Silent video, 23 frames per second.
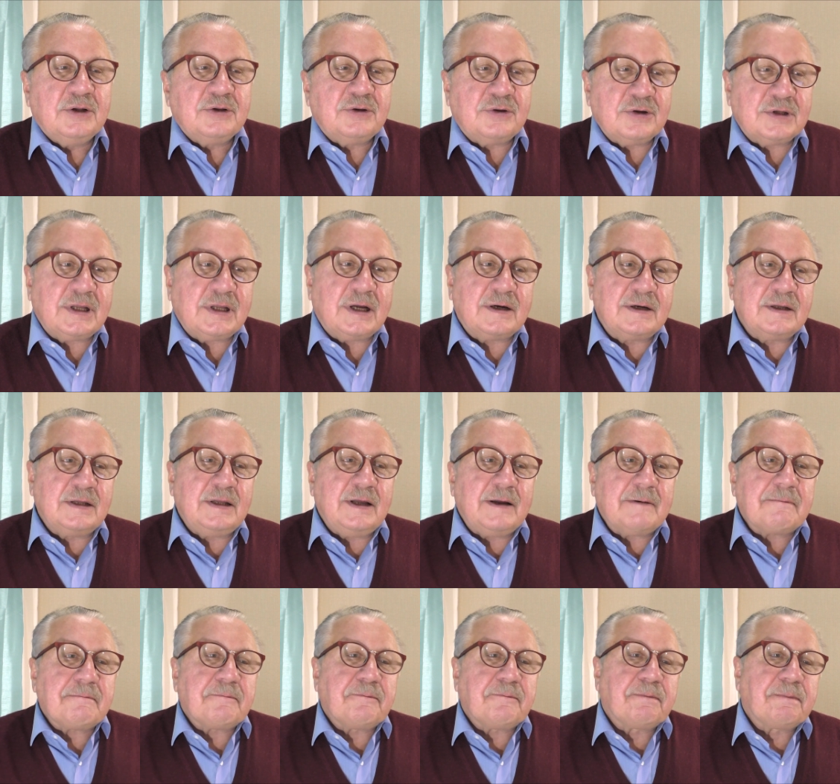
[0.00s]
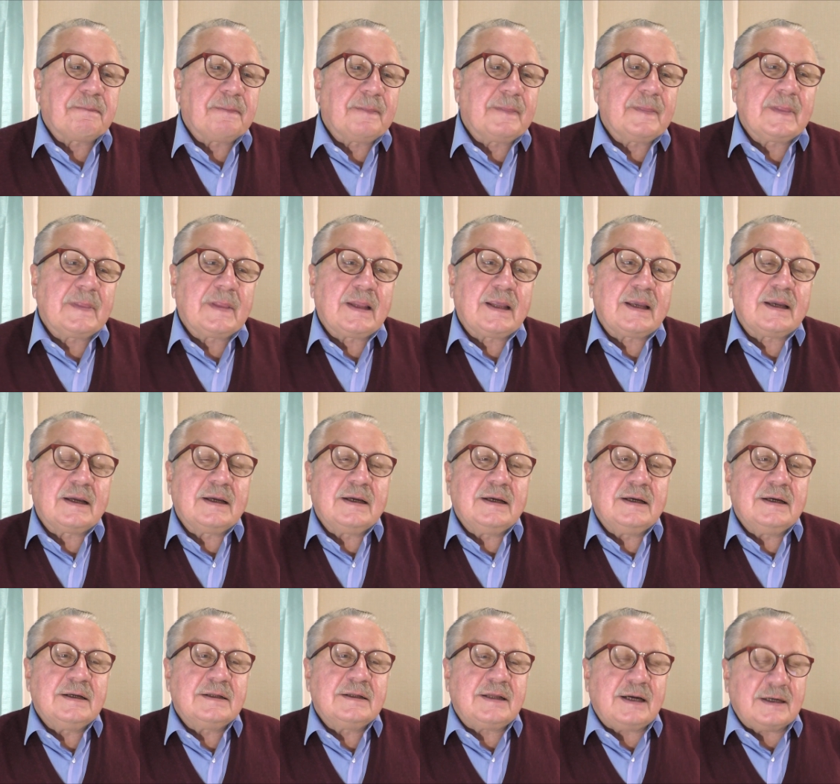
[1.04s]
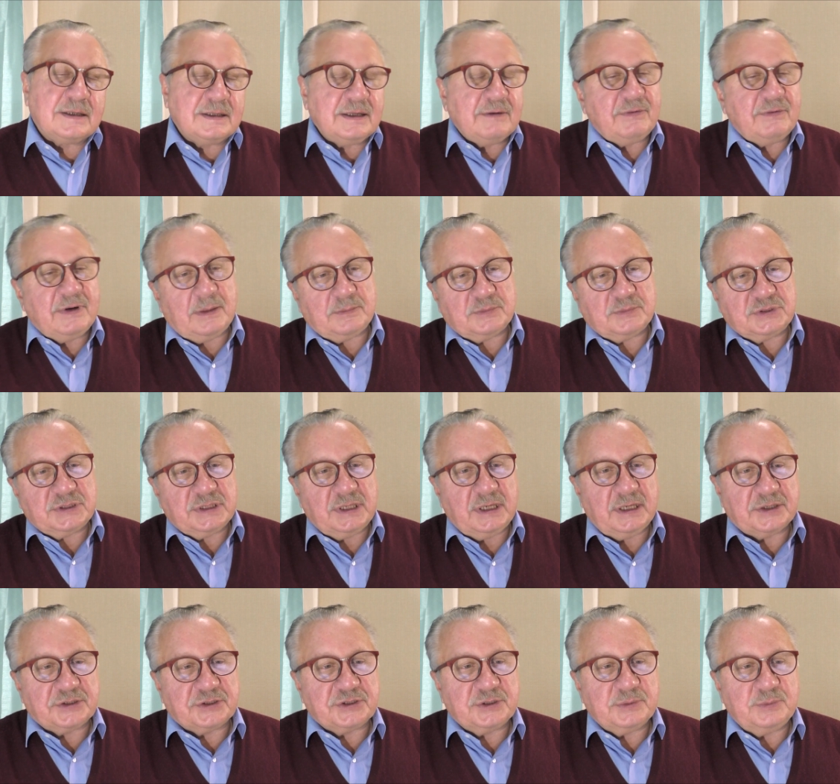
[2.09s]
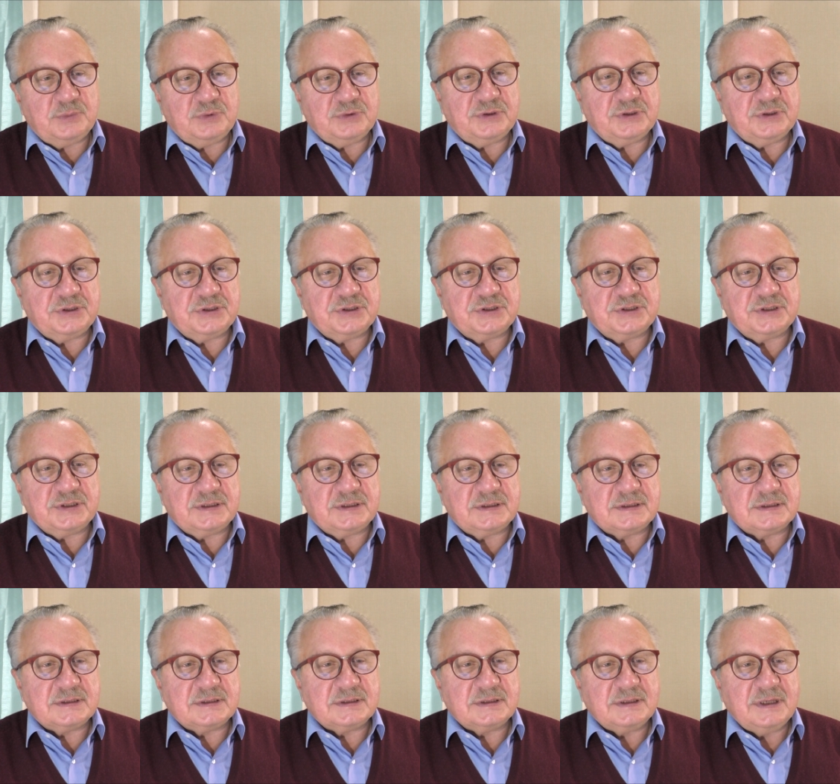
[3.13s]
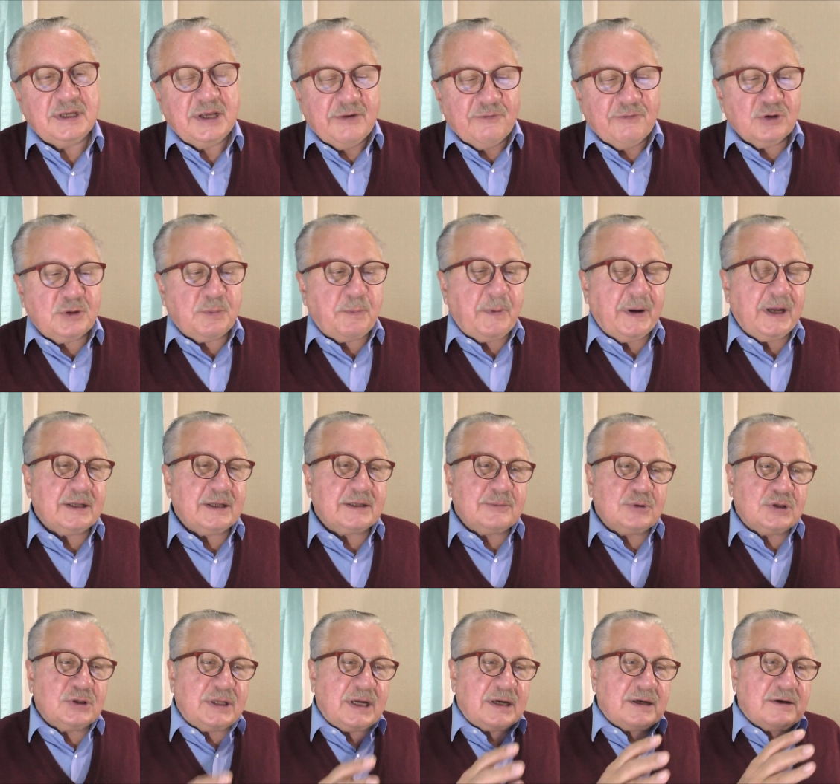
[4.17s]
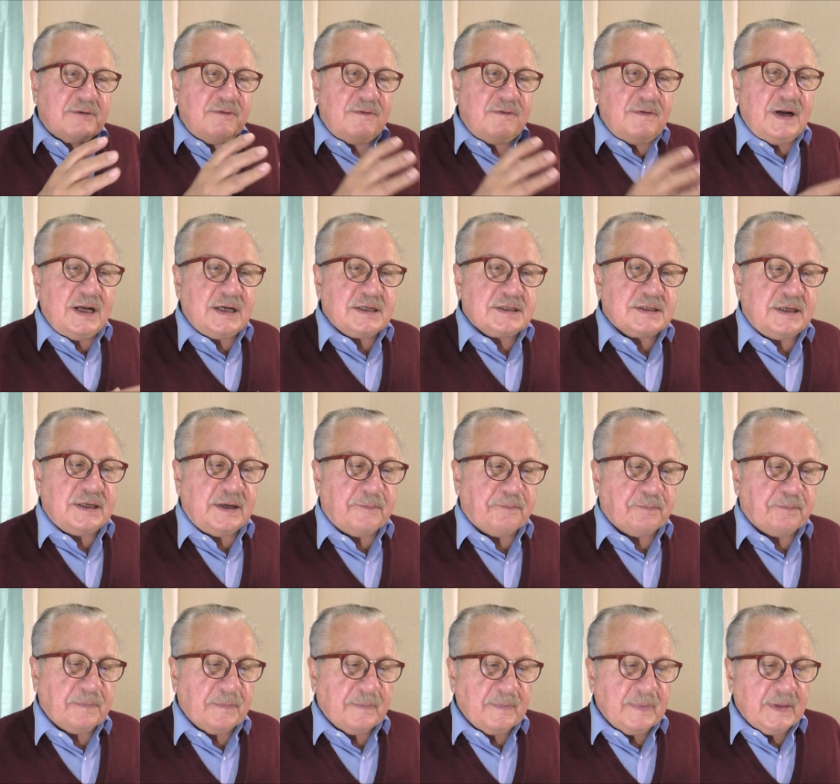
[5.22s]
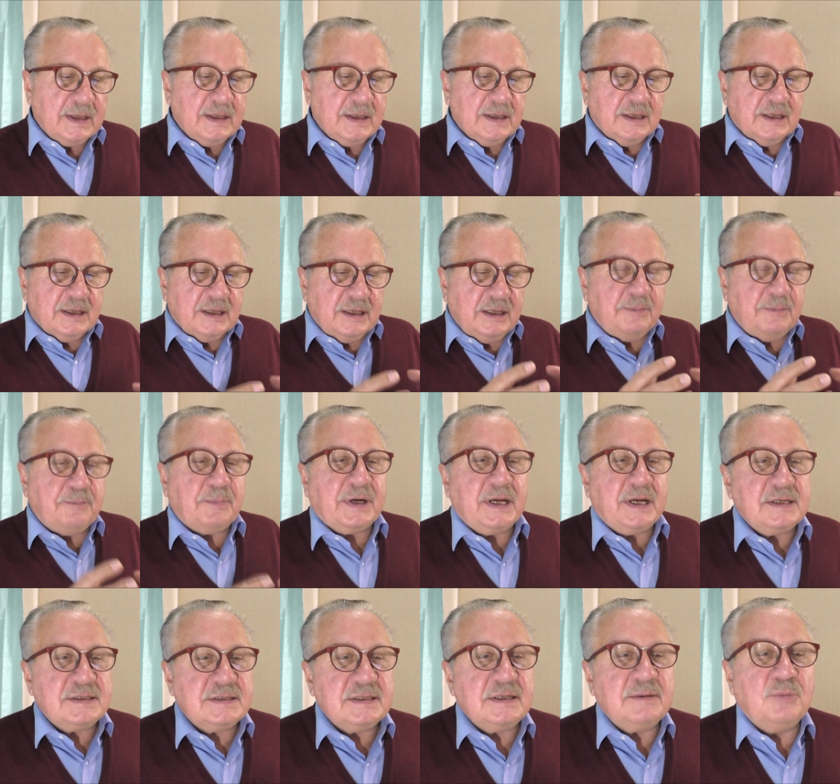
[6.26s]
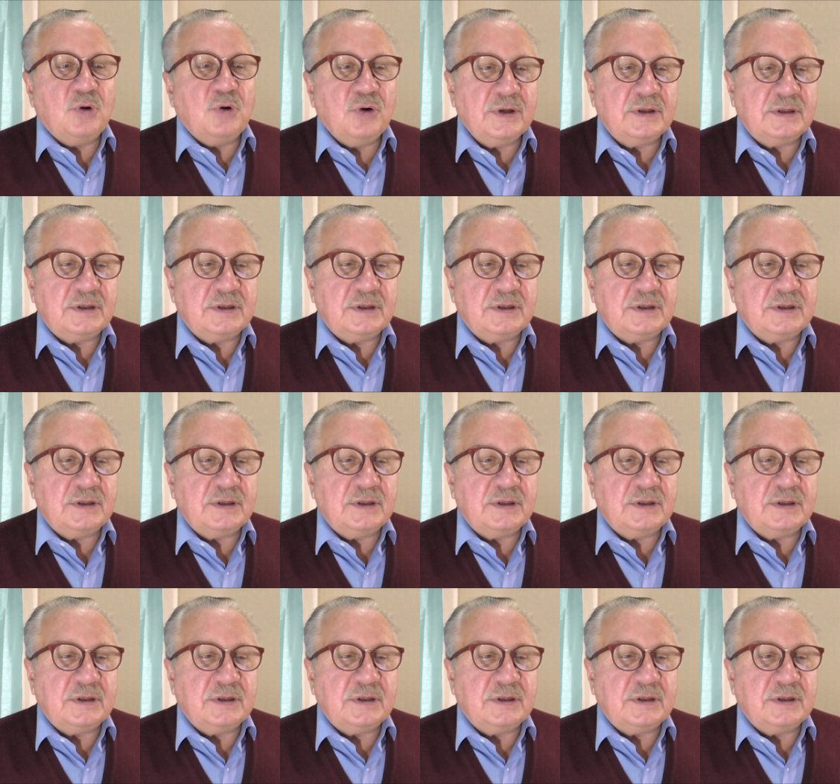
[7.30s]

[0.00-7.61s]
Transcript: то тогда, тогда вам же легче будет жить. Вот поэтому так важно и пройти мой